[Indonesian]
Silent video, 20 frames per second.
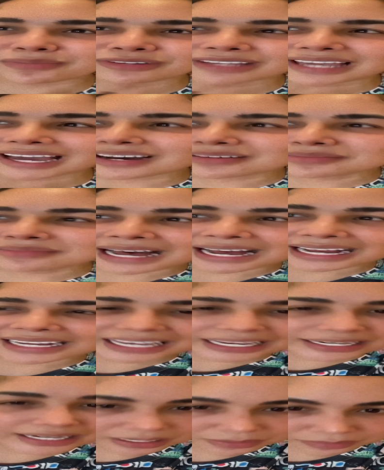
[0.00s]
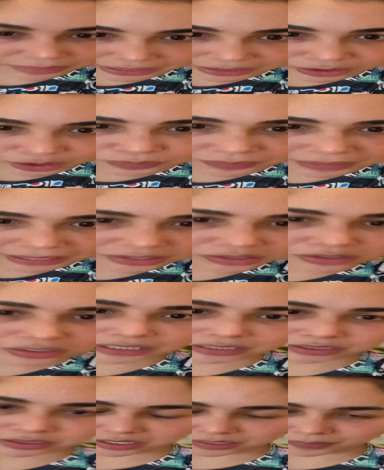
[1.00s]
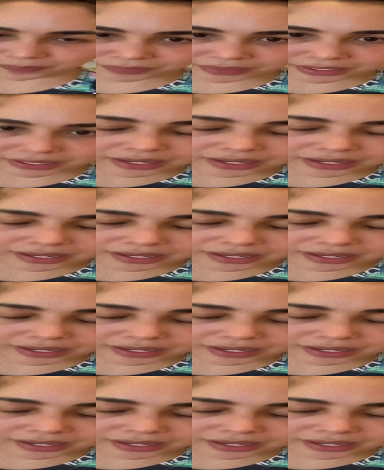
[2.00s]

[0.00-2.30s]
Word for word: punya kebahagiaan dalam kehidupan lo gitu loh